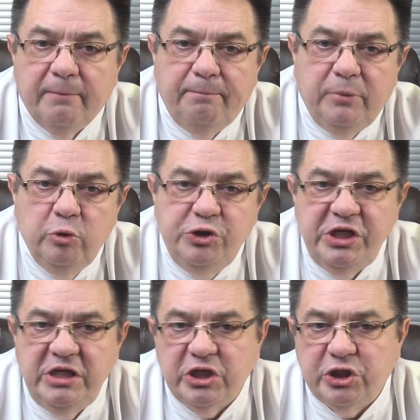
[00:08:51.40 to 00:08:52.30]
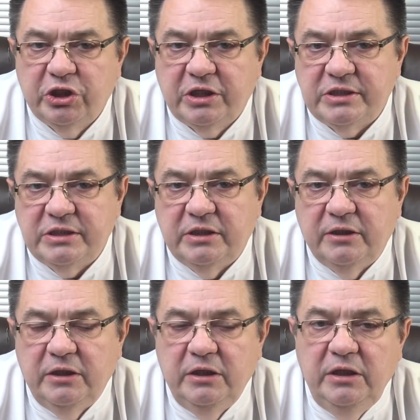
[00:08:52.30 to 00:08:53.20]
получение жидкости
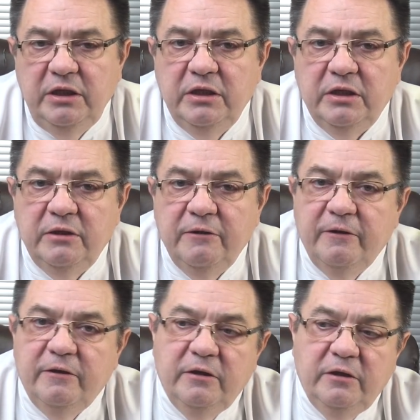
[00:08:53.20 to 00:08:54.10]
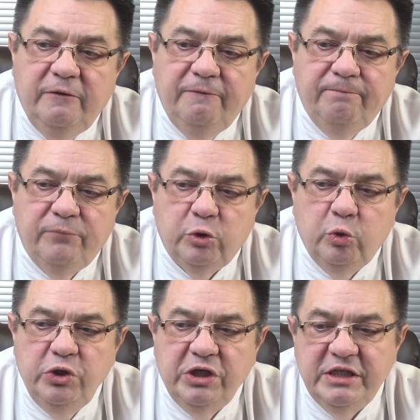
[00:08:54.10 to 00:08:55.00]
и э,
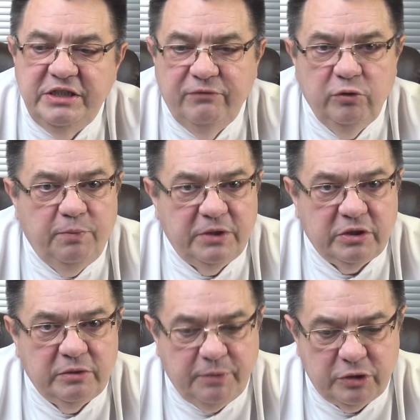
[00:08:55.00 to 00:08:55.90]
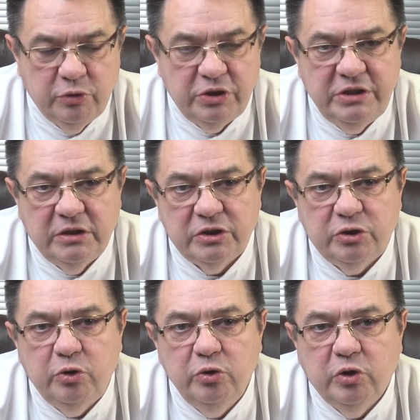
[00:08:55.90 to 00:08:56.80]
ту негативную, по, по сути дела,
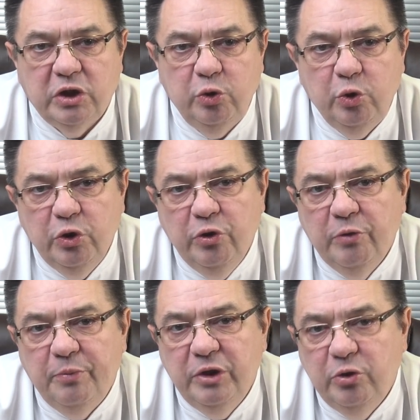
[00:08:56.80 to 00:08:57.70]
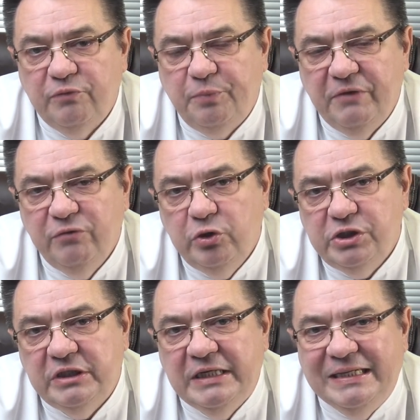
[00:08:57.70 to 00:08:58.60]
сторону, которую
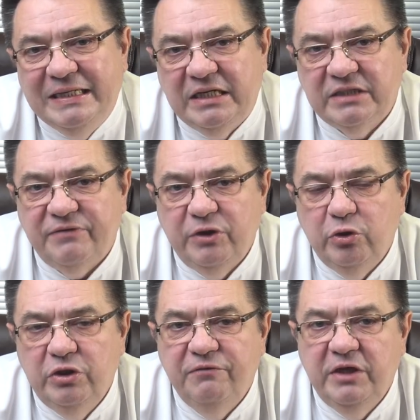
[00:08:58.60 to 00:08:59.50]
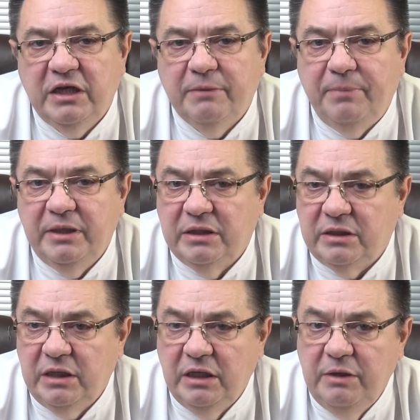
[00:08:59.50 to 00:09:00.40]
привносят растворенные в ней
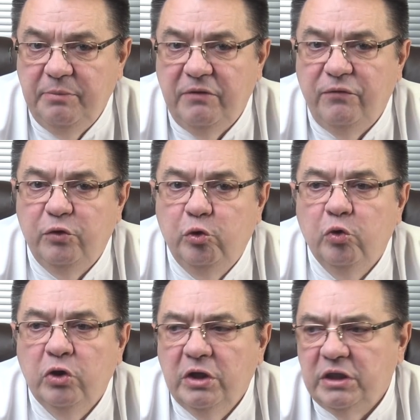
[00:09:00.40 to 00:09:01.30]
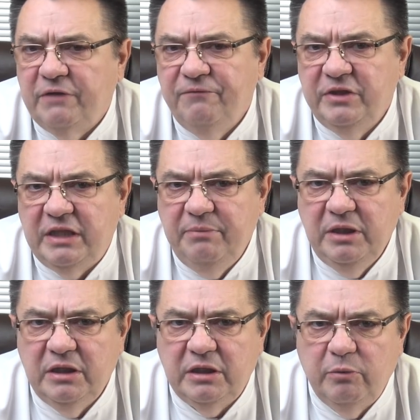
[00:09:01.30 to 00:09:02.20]
компоненты. Я не имею в виду там
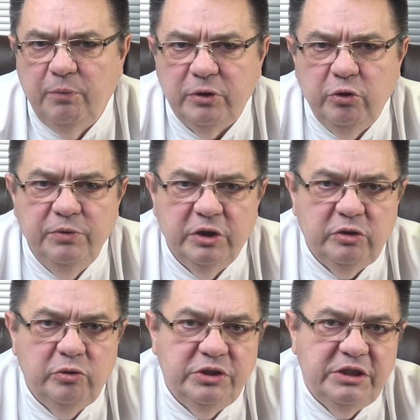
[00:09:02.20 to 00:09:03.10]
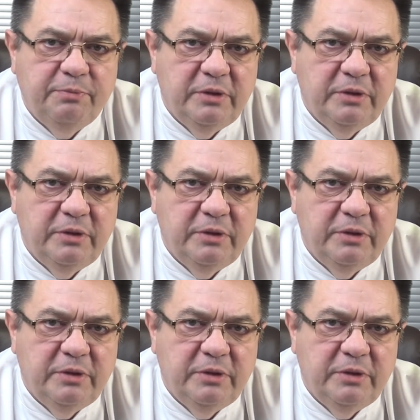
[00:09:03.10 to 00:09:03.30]
витамины и тому подобное, то есть их